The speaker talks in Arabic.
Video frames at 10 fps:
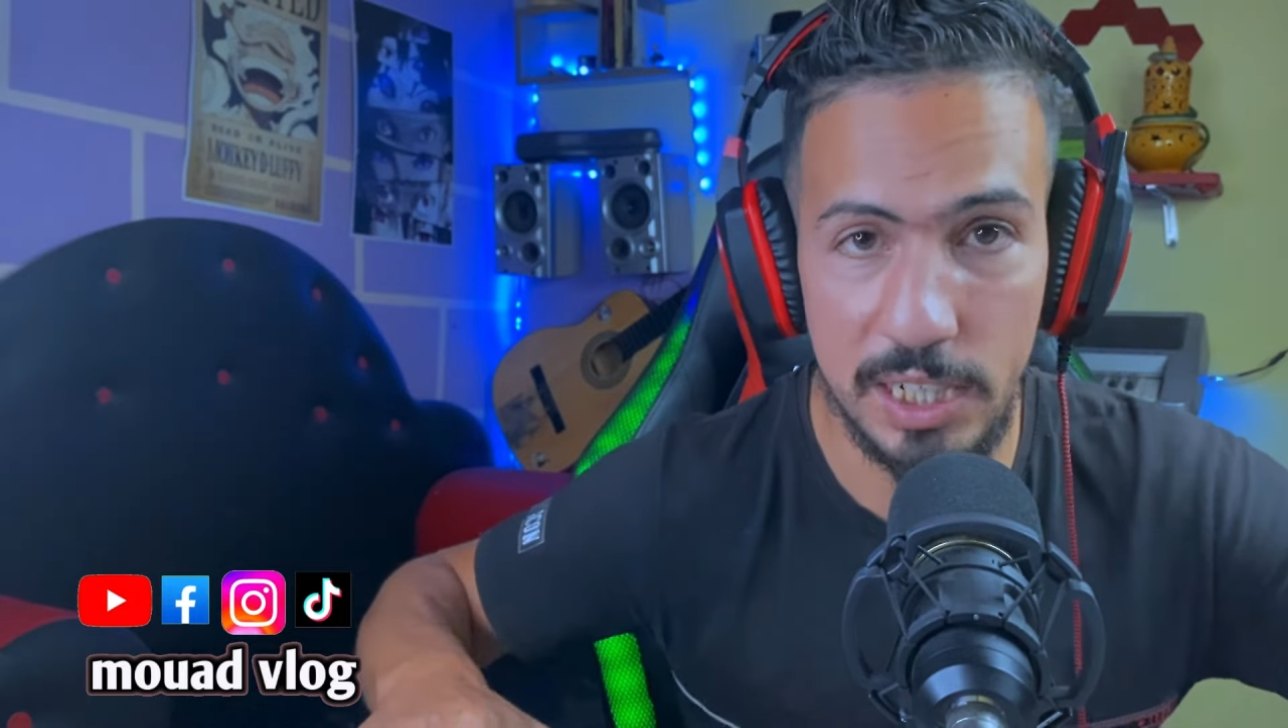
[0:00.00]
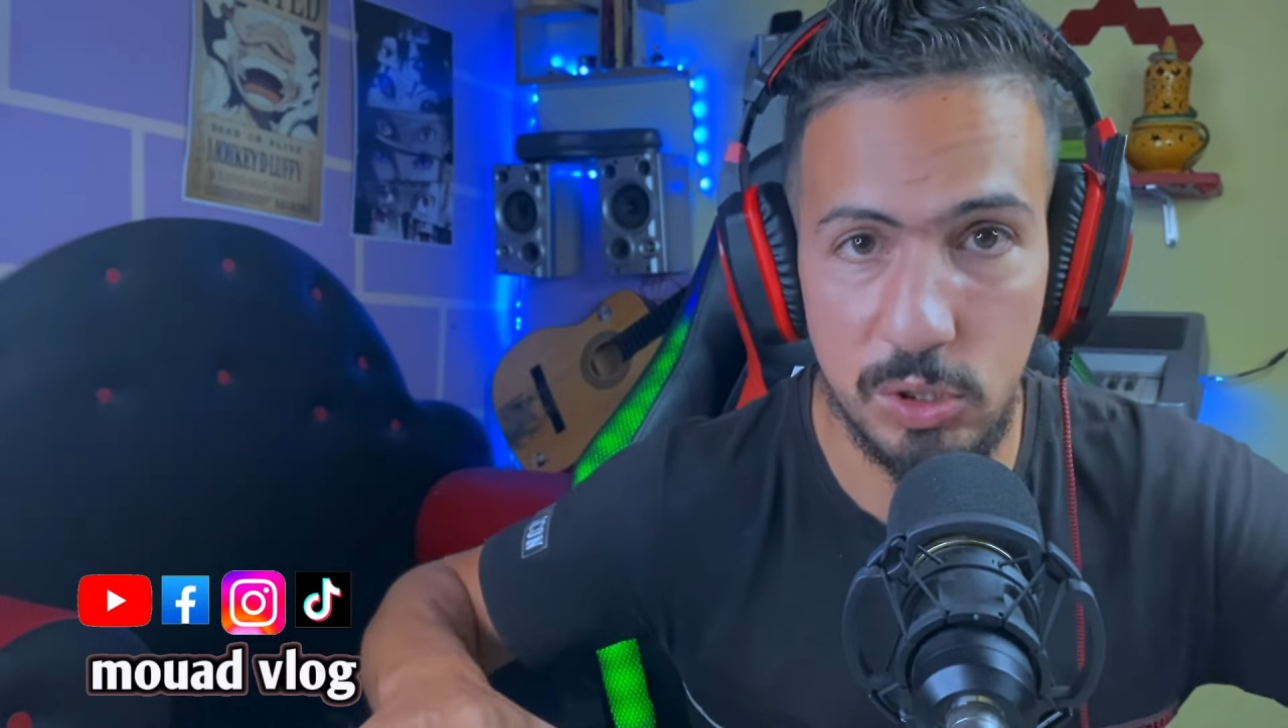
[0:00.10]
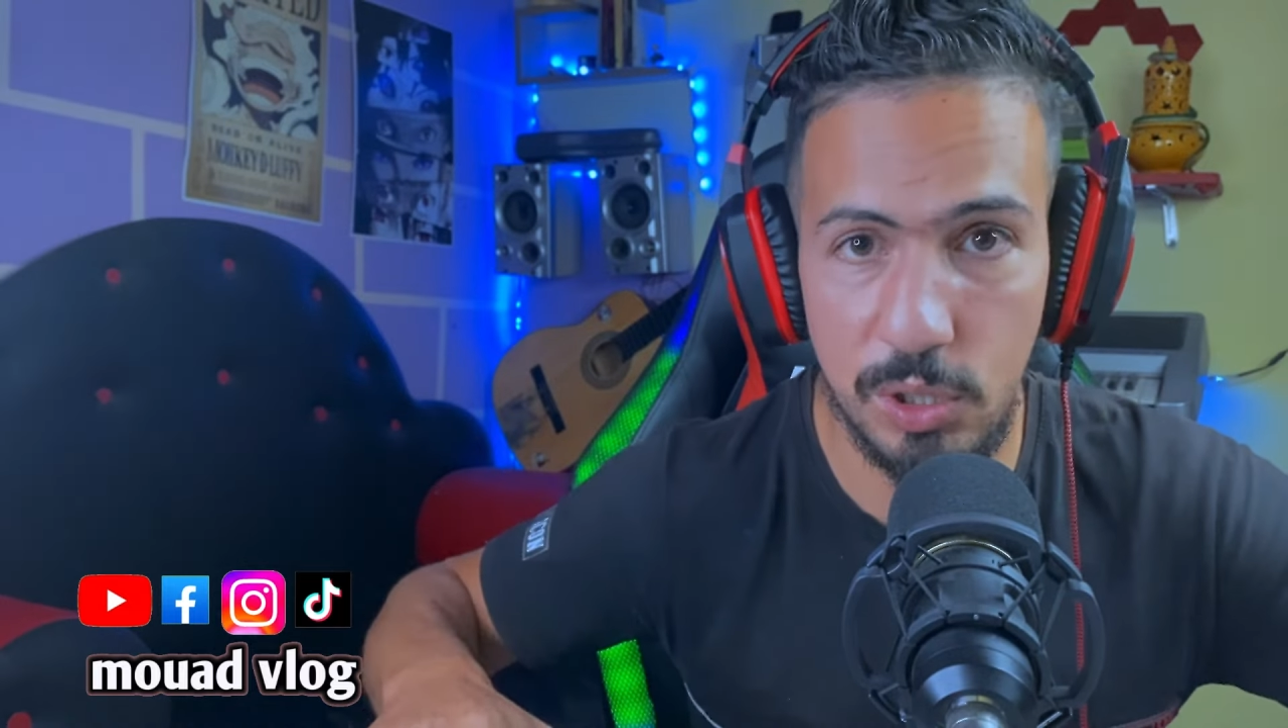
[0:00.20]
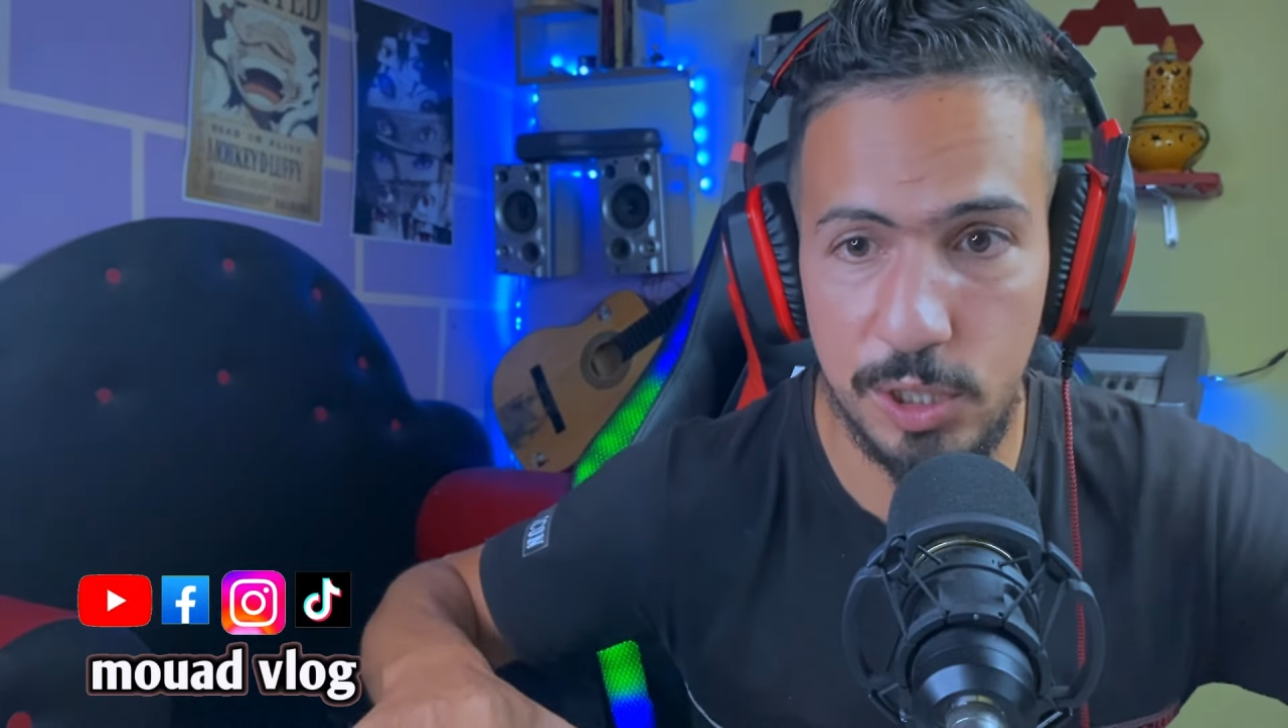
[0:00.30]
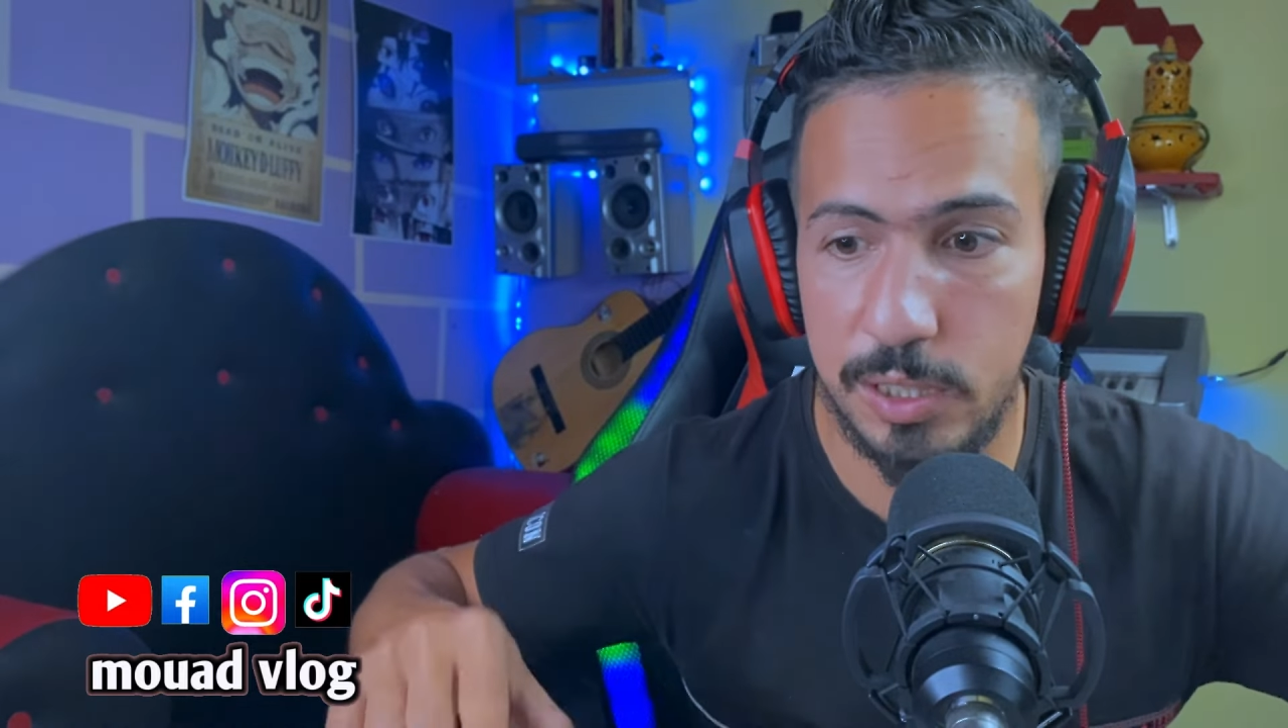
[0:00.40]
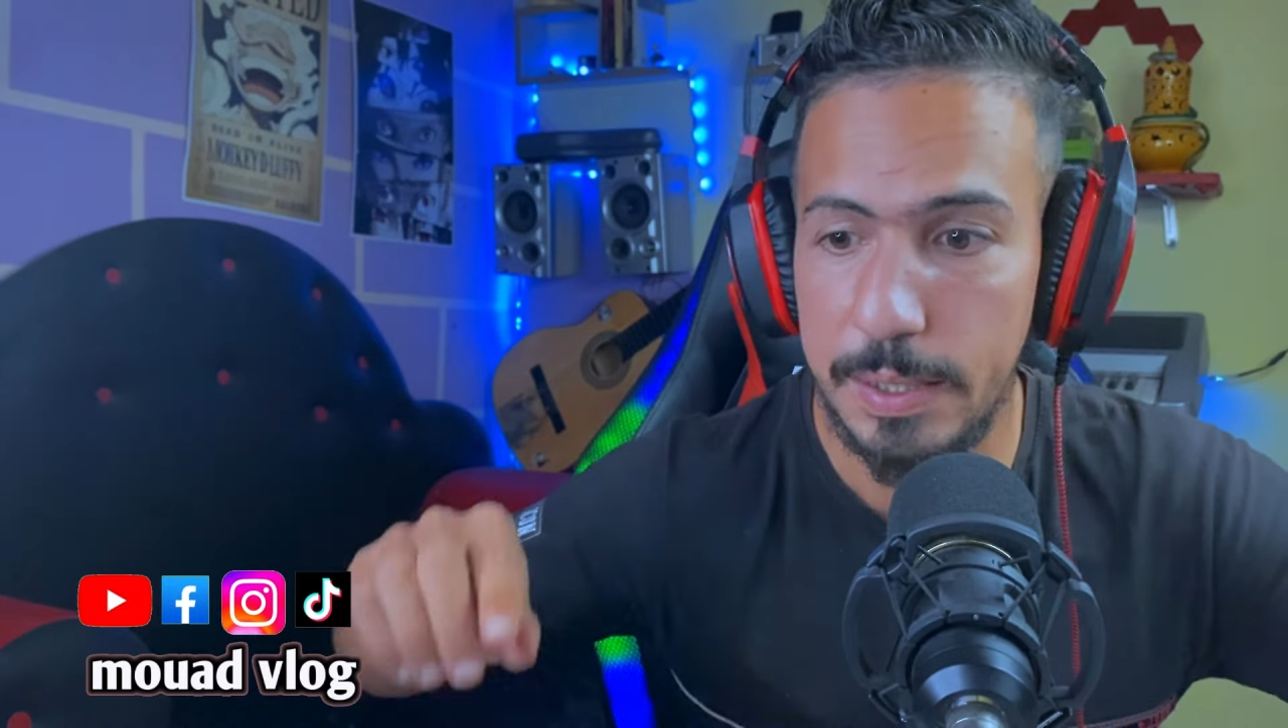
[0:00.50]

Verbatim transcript: دروك